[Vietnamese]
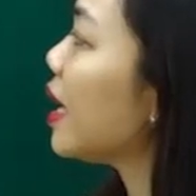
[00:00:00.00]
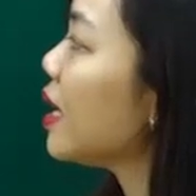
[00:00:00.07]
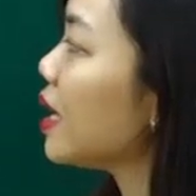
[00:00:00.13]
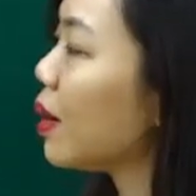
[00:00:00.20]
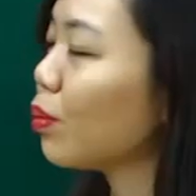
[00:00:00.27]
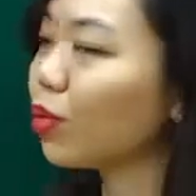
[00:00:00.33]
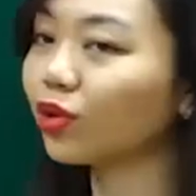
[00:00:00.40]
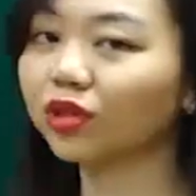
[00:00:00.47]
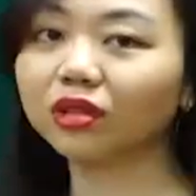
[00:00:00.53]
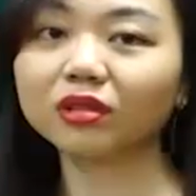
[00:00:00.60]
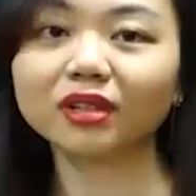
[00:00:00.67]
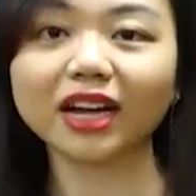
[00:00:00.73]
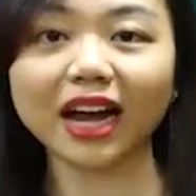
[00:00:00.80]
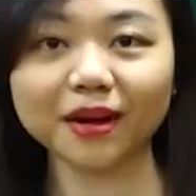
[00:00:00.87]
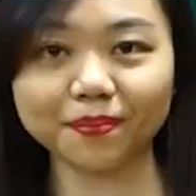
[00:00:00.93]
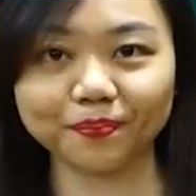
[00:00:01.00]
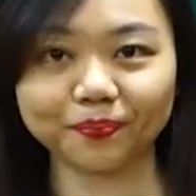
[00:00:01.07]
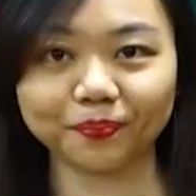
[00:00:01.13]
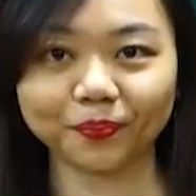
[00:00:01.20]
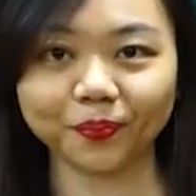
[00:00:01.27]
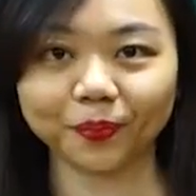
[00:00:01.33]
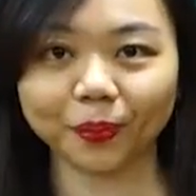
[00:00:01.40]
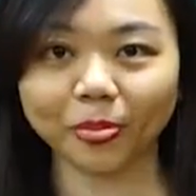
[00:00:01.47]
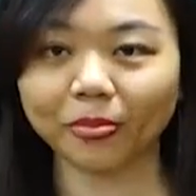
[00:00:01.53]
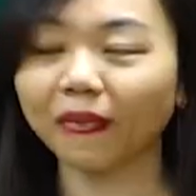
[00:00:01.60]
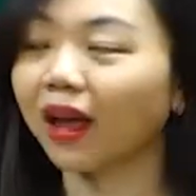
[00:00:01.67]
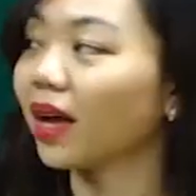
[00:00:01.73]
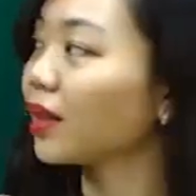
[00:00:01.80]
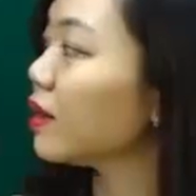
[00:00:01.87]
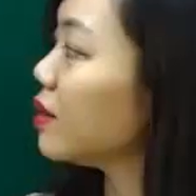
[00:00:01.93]
đây là một từ ghép
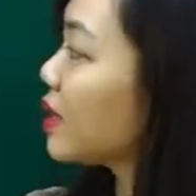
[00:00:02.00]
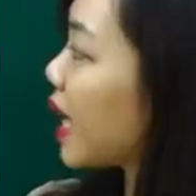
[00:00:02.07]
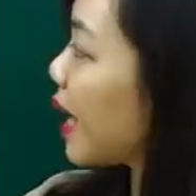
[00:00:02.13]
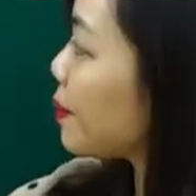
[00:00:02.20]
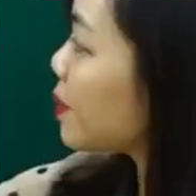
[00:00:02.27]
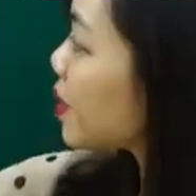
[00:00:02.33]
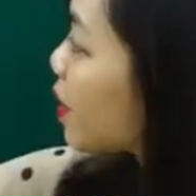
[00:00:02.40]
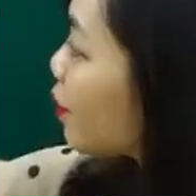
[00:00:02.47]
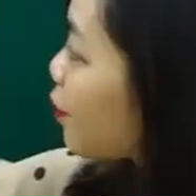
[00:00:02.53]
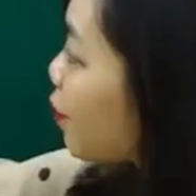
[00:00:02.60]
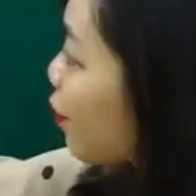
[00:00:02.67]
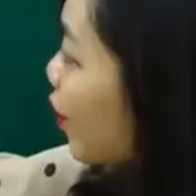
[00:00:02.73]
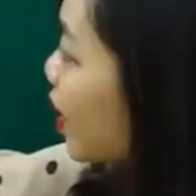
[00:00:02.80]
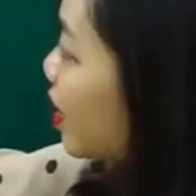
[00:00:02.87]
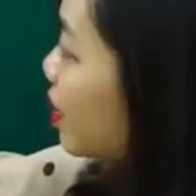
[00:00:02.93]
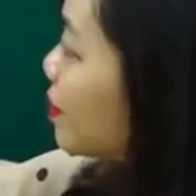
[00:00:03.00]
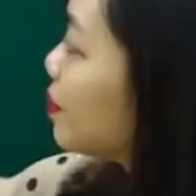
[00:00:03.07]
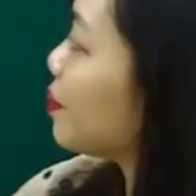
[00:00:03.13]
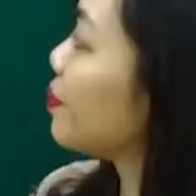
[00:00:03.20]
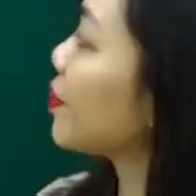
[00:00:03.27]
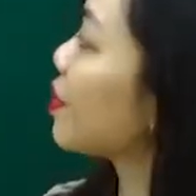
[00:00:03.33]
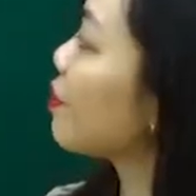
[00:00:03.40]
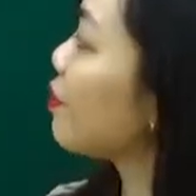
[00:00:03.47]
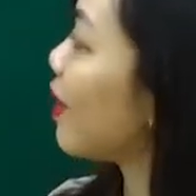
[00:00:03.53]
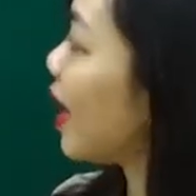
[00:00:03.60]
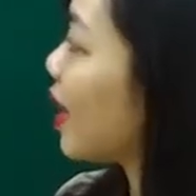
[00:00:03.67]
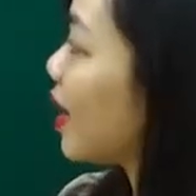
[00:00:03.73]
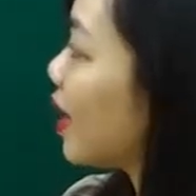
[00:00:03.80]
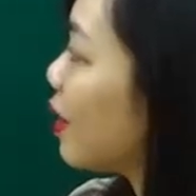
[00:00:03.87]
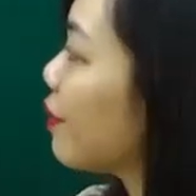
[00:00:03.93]
từ ghép giữa freedom và
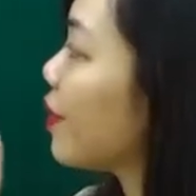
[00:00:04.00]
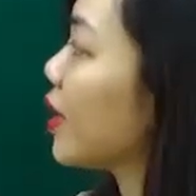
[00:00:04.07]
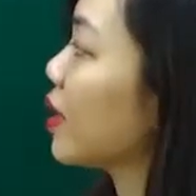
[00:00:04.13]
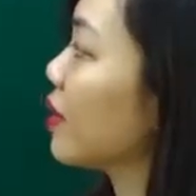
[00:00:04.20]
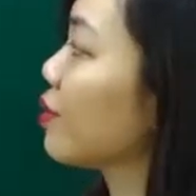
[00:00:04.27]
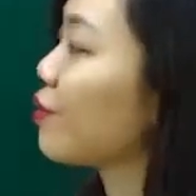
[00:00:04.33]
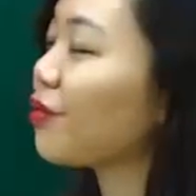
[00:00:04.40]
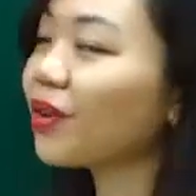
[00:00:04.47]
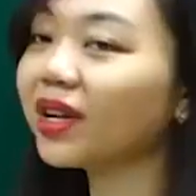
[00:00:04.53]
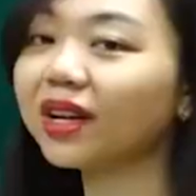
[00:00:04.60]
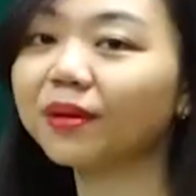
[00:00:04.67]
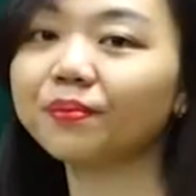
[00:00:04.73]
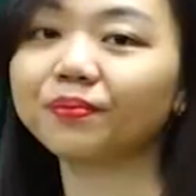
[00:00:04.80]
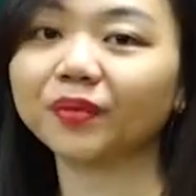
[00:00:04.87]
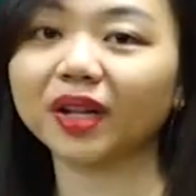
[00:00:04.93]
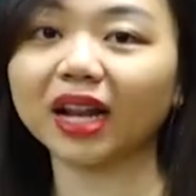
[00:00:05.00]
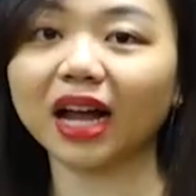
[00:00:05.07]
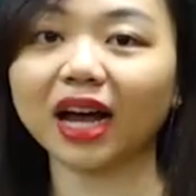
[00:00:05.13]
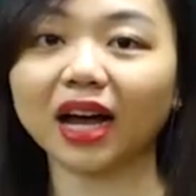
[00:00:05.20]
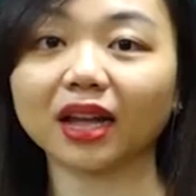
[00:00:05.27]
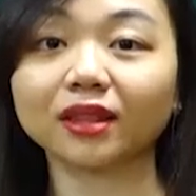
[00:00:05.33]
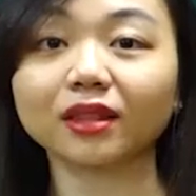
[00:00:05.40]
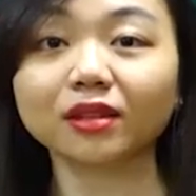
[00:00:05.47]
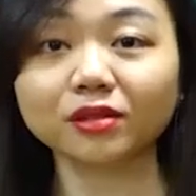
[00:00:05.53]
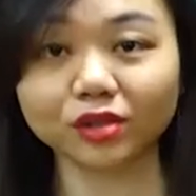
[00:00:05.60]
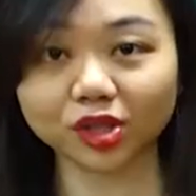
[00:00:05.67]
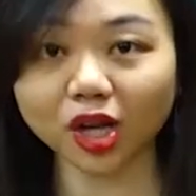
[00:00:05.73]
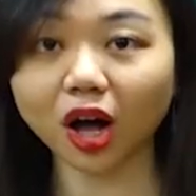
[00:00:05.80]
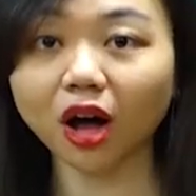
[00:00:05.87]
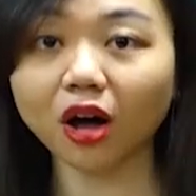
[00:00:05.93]
loving freedom là tự
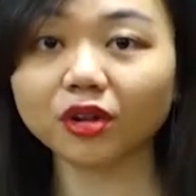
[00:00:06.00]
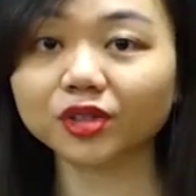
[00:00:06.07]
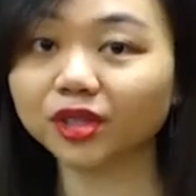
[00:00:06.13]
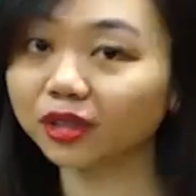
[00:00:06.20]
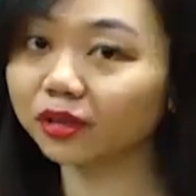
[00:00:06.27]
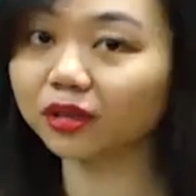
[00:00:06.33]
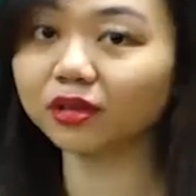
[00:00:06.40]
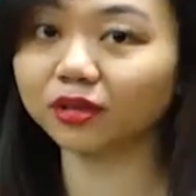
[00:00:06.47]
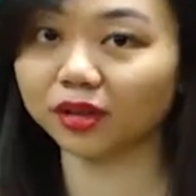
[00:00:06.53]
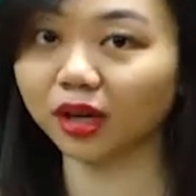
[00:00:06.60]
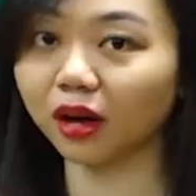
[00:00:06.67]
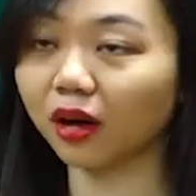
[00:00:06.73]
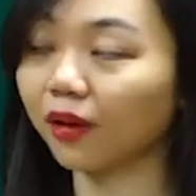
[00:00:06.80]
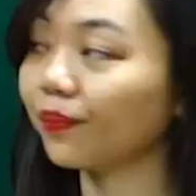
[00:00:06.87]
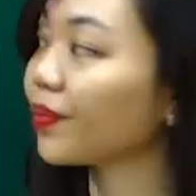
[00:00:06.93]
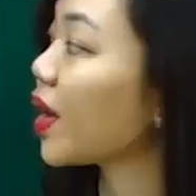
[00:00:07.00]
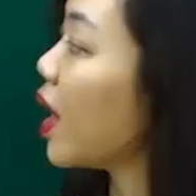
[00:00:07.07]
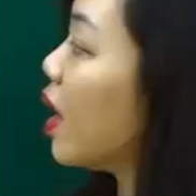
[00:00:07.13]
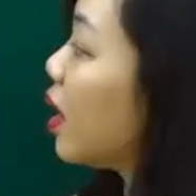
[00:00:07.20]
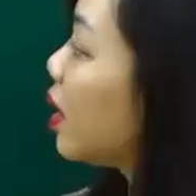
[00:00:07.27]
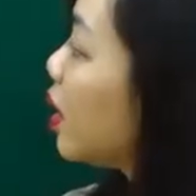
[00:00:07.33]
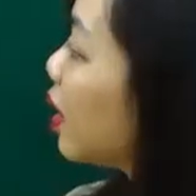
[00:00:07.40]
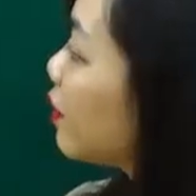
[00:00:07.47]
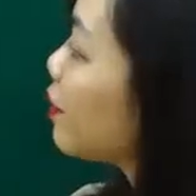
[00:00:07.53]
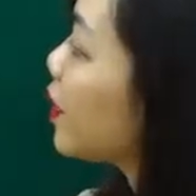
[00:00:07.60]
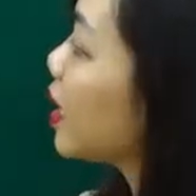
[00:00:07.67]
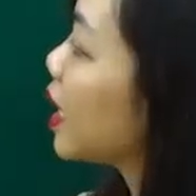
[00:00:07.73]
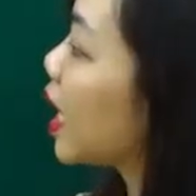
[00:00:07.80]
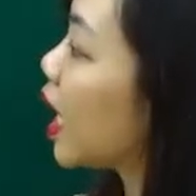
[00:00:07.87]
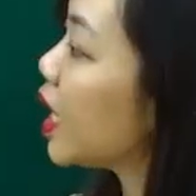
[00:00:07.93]
do sự tự do
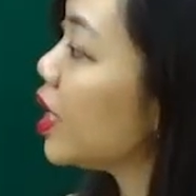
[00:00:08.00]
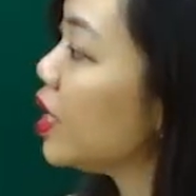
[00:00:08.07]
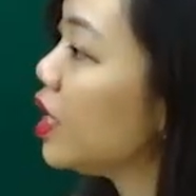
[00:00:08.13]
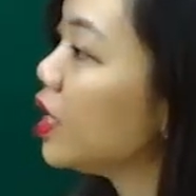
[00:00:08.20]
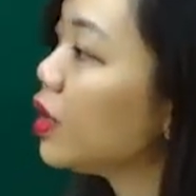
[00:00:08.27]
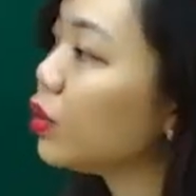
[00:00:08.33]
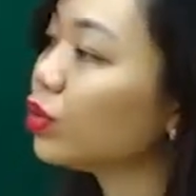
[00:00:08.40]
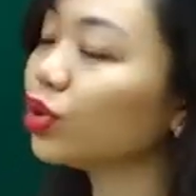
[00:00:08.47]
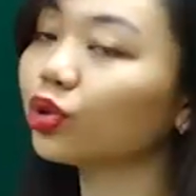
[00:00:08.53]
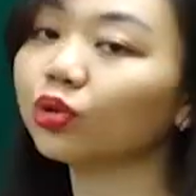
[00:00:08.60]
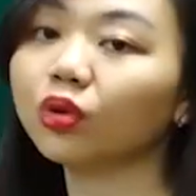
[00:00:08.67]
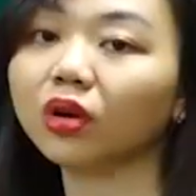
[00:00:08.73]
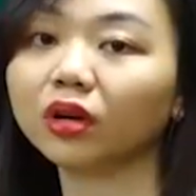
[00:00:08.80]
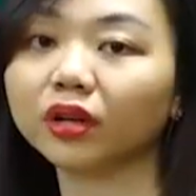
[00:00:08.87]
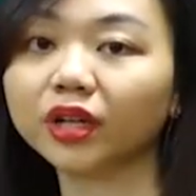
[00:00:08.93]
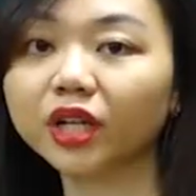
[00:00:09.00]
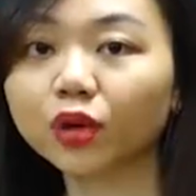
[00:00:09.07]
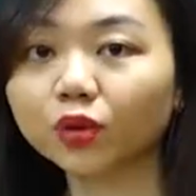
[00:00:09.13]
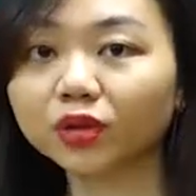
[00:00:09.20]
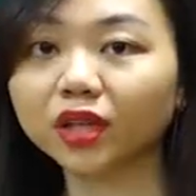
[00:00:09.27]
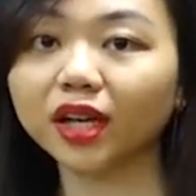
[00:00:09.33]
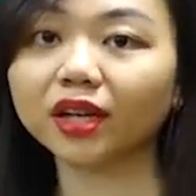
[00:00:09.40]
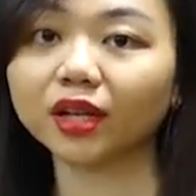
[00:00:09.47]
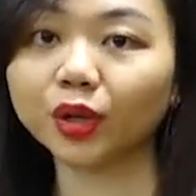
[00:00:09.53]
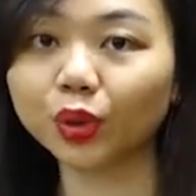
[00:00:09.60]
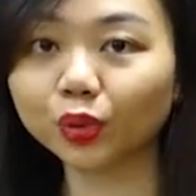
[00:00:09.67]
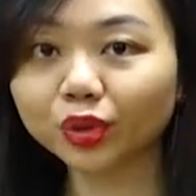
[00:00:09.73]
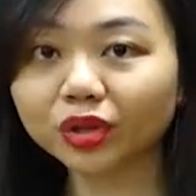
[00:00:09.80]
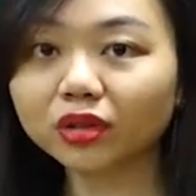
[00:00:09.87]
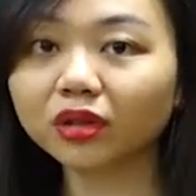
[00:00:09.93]
Loving là yêu chuộng, yêu thích,
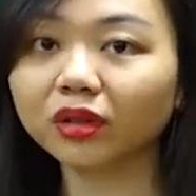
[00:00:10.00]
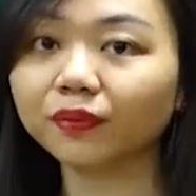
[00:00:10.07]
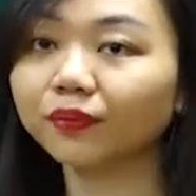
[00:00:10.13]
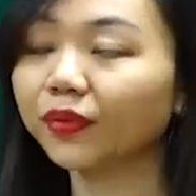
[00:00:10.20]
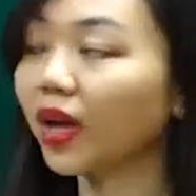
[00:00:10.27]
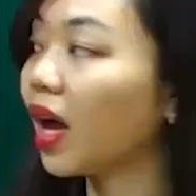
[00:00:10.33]
yêu thương.